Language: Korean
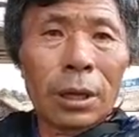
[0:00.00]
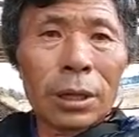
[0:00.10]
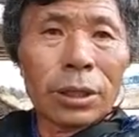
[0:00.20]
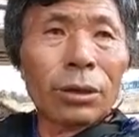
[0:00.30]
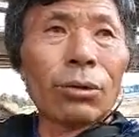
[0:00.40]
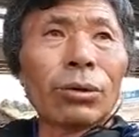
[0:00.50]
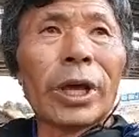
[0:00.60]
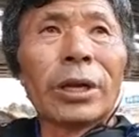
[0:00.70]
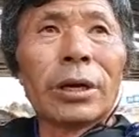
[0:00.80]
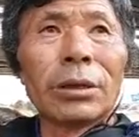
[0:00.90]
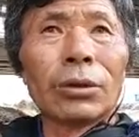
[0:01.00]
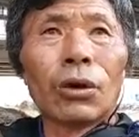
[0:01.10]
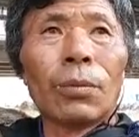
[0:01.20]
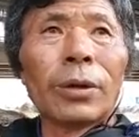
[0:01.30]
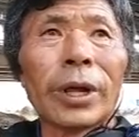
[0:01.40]
저 위에는
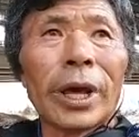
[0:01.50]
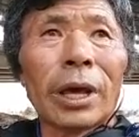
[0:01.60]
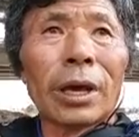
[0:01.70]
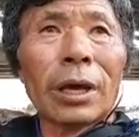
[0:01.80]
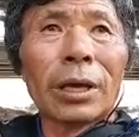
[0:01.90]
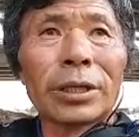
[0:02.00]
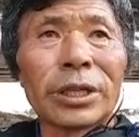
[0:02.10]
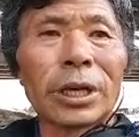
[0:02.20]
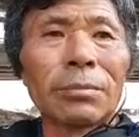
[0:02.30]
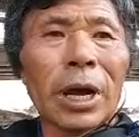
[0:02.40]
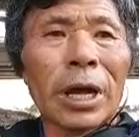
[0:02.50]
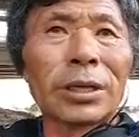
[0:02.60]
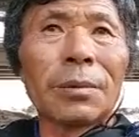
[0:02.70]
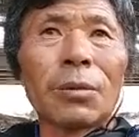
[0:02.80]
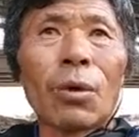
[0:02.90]
요번에 지금
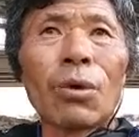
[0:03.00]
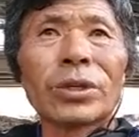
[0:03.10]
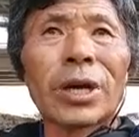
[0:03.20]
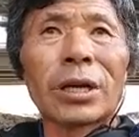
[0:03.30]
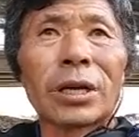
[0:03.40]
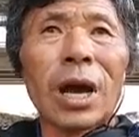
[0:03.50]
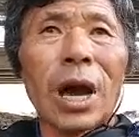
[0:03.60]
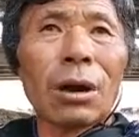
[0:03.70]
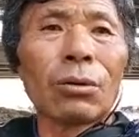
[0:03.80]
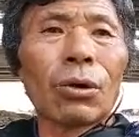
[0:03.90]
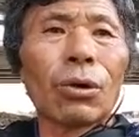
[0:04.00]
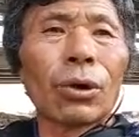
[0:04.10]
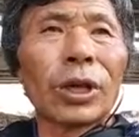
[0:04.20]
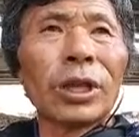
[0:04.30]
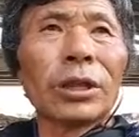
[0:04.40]
한참 공사를 하고
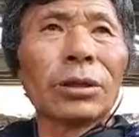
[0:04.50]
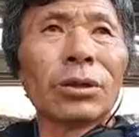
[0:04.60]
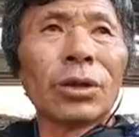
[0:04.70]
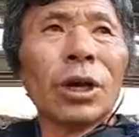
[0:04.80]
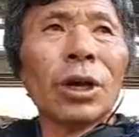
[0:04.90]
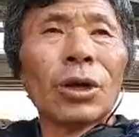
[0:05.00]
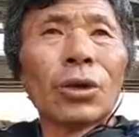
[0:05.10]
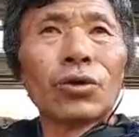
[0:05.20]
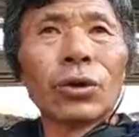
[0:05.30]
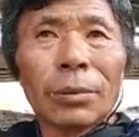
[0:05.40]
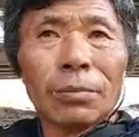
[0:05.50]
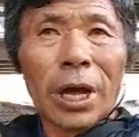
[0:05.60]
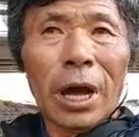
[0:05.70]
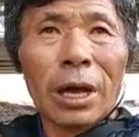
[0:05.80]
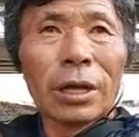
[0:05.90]
있는
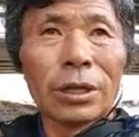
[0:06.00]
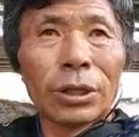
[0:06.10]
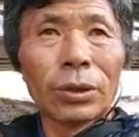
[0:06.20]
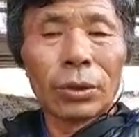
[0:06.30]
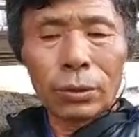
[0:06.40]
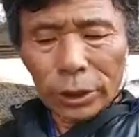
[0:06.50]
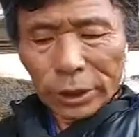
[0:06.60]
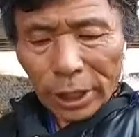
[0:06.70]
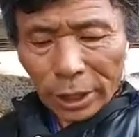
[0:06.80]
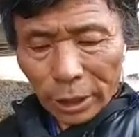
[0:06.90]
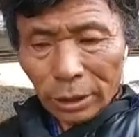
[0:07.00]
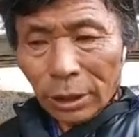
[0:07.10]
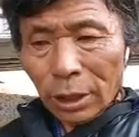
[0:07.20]
중입니다. 저 위에 자리는